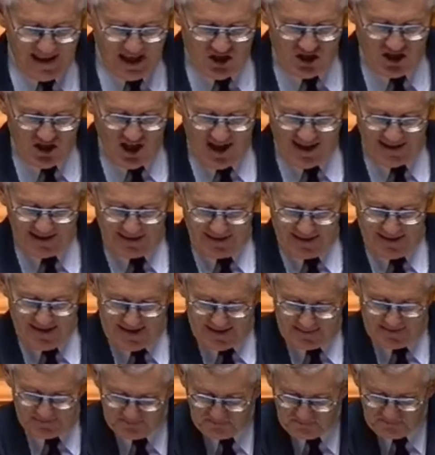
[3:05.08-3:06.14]
des
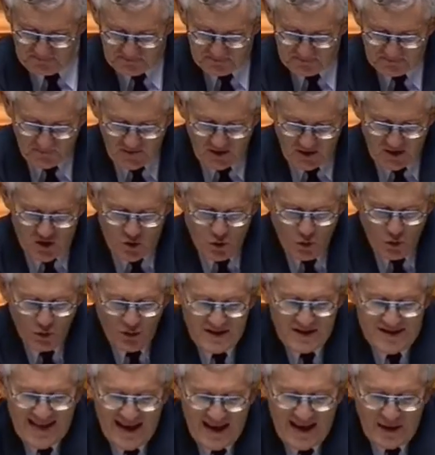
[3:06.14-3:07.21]
Staates
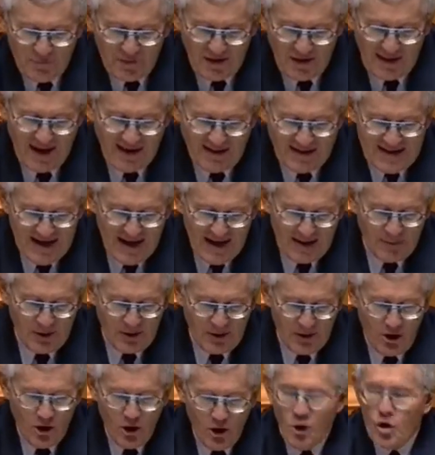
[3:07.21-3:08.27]
zu sehr
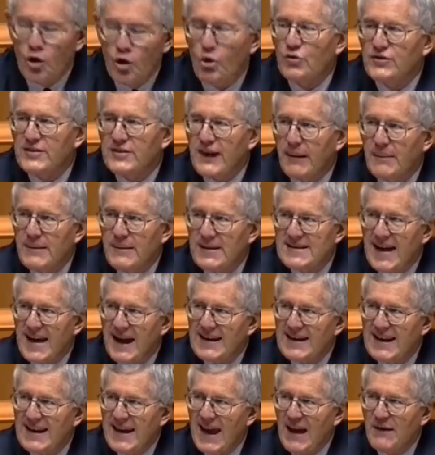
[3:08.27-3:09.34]
verlangsamen und damit
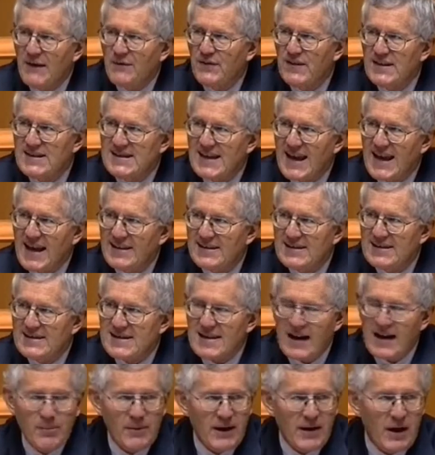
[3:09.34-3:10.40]
seine
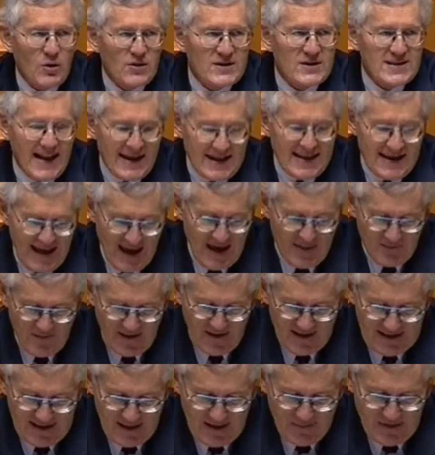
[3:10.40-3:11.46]
Effizienz, aber auch seine
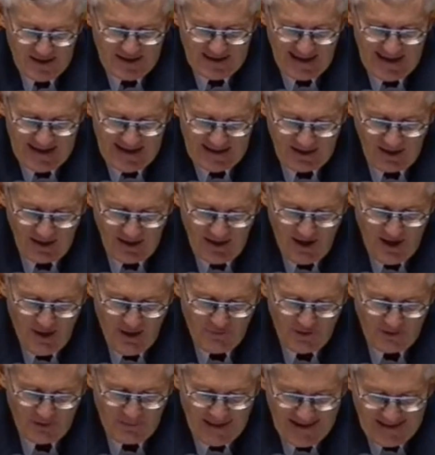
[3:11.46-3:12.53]
Effektivität
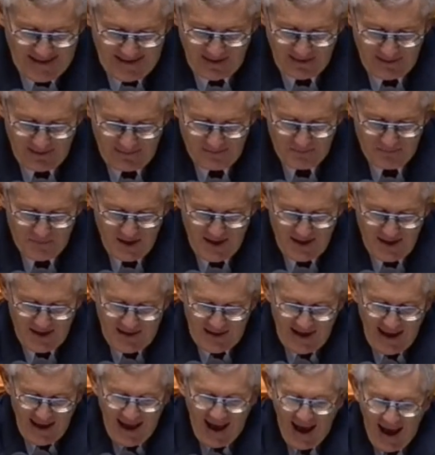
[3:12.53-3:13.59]
vermindern.
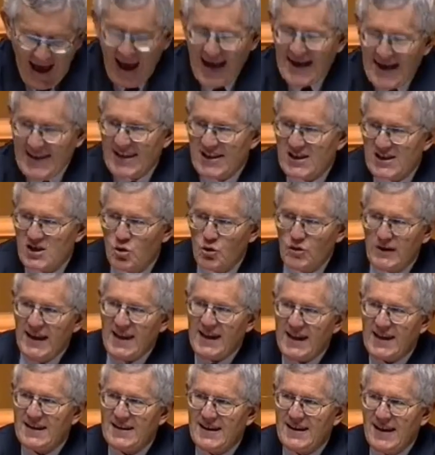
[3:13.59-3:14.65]
Eine zu
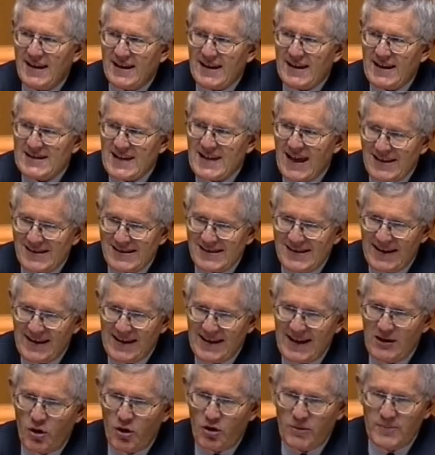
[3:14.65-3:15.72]
dichte
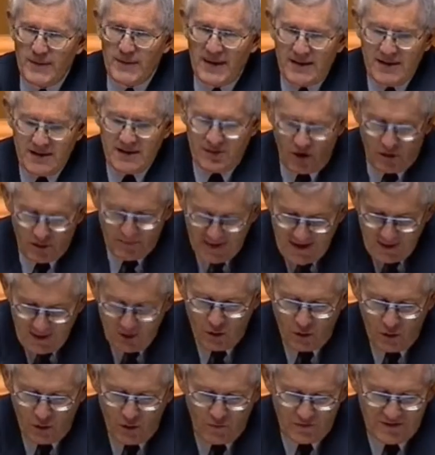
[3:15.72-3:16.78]
gesetzliche
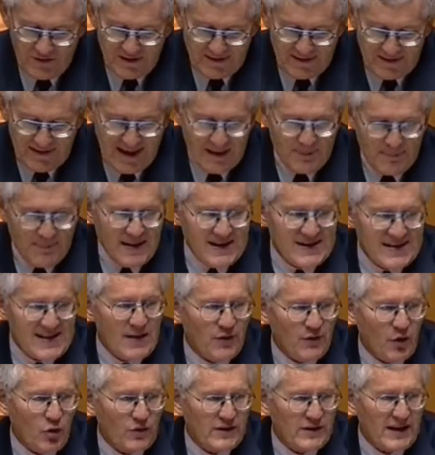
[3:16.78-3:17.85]
Normierung, und ich bin
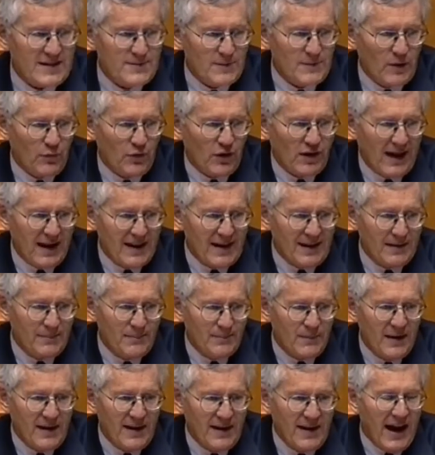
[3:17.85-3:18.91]
sehr froh, dass man vor
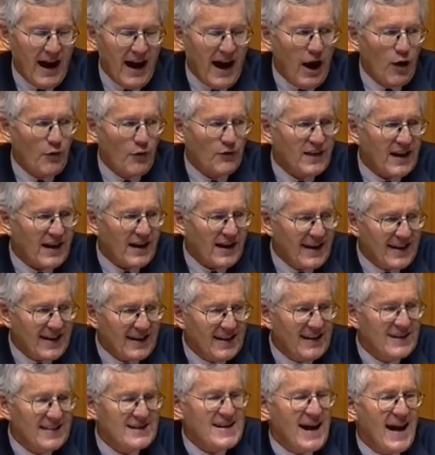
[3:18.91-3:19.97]
allem auf der
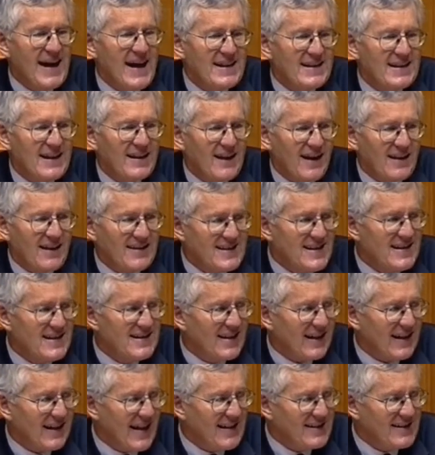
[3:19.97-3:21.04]
linken Seite das
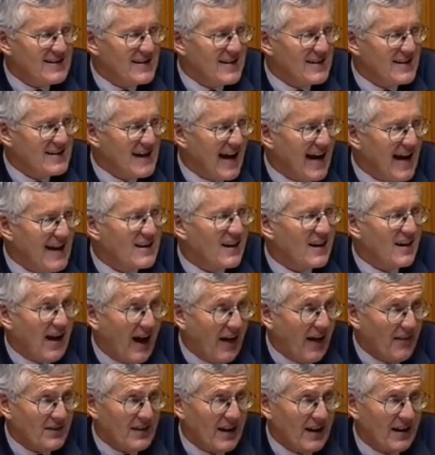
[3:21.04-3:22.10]
in der letzten Zeit
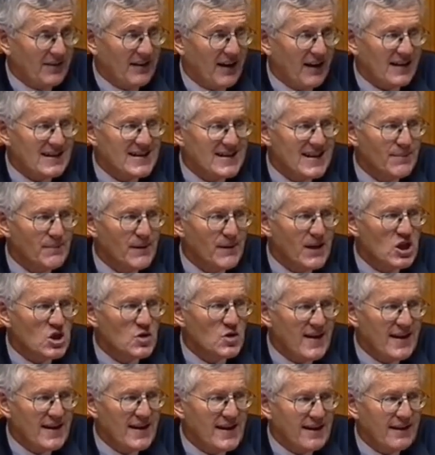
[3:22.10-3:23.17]
erkannt hat, nach ziemlich
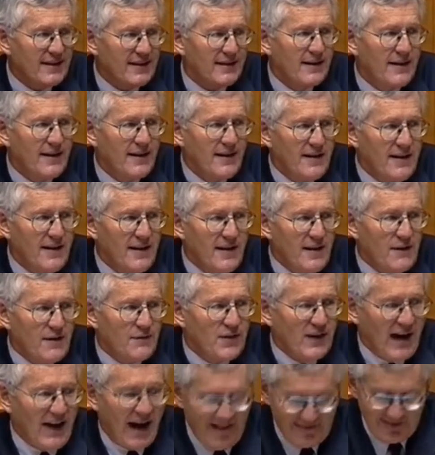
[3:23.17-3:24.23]
schwierigen
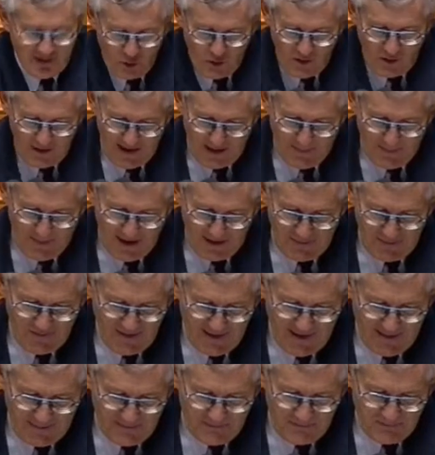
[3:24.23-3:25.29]
Verhandlungen am
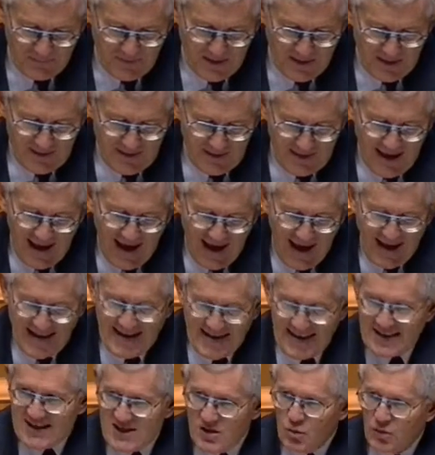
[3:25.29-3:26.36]
Anfang,
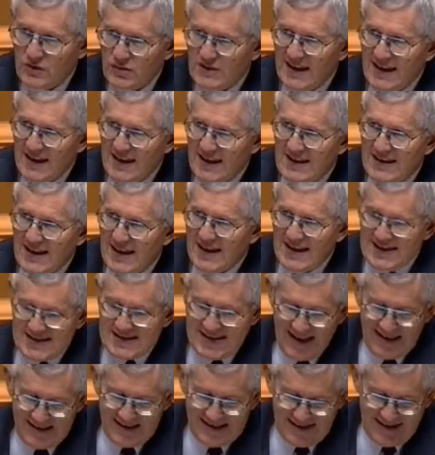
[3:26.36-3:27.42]
eine zu dichte
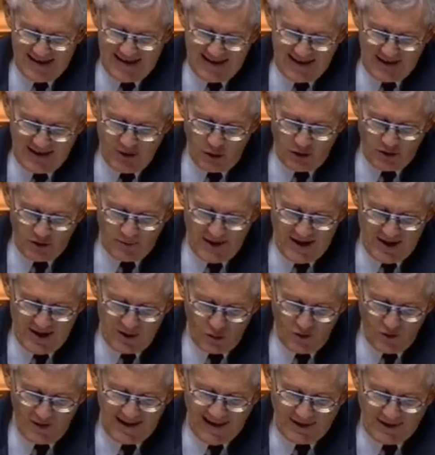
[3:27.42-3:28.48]
gesetzliche
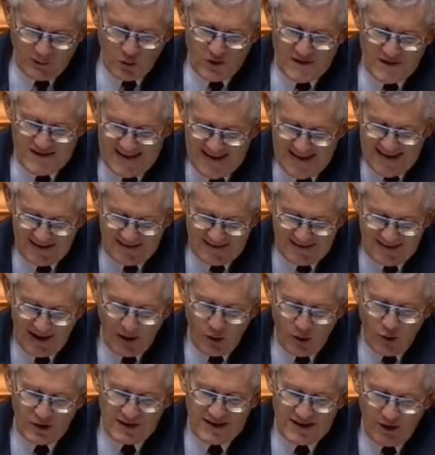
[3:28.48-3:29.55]
Normierung reduziert
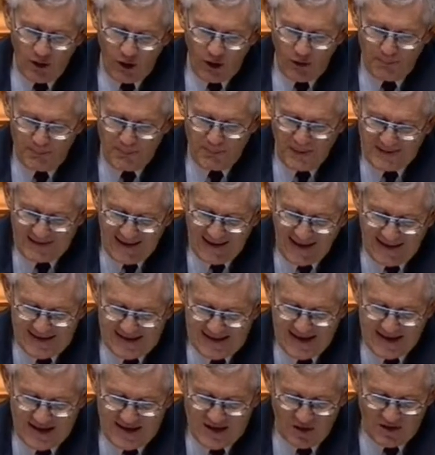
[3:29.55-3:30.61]
auch die
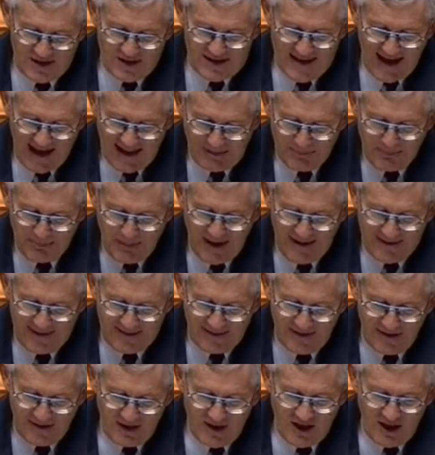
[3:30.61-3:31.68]
Kompetenz der
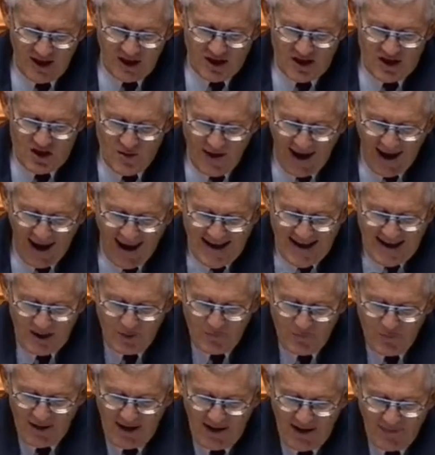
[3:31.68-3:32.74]
Sozialpartner zu
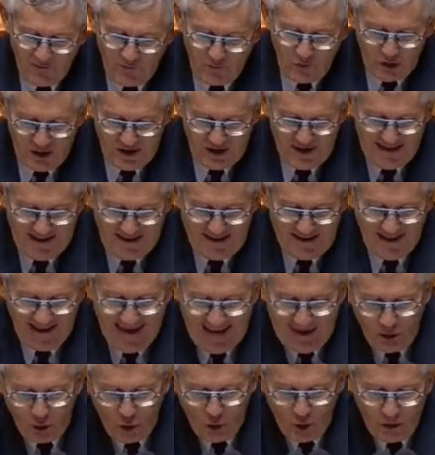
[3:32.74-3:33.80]
eigenverantwortlichen
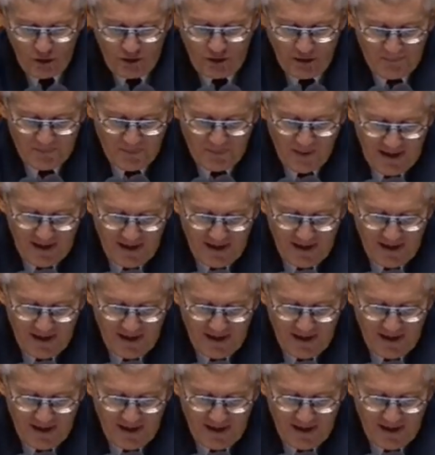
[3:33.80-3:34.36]
Regelungen